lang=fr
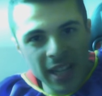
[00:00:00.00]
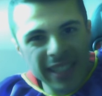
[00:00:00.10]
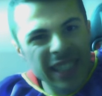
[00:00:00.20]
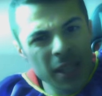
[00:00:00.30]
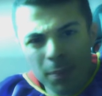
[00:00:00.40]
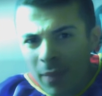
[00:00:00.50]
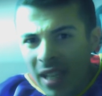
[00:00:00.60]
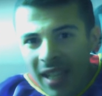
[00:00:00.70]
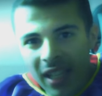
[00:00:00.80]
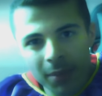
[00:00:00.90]
des
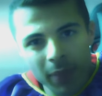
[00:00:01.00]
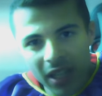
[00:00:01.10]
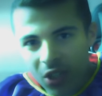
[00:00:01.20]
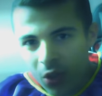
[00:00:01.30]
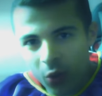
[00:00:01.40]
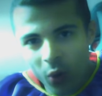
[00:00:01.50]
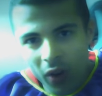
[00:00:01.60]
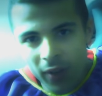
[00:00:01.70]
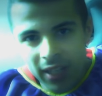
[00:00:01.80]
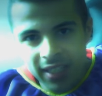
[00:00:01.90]
milliers de personnes croient
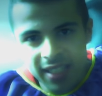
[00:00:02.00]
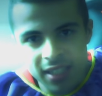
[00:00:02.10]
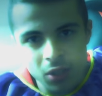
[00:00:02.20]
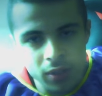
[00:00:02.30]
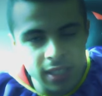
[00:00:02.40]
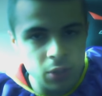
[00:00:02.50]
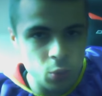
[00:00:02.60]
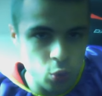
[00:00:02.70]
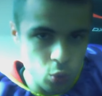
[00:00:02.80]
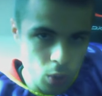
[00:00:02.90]
à l'existence
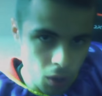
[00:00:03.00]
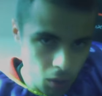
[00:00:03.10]
des tueurs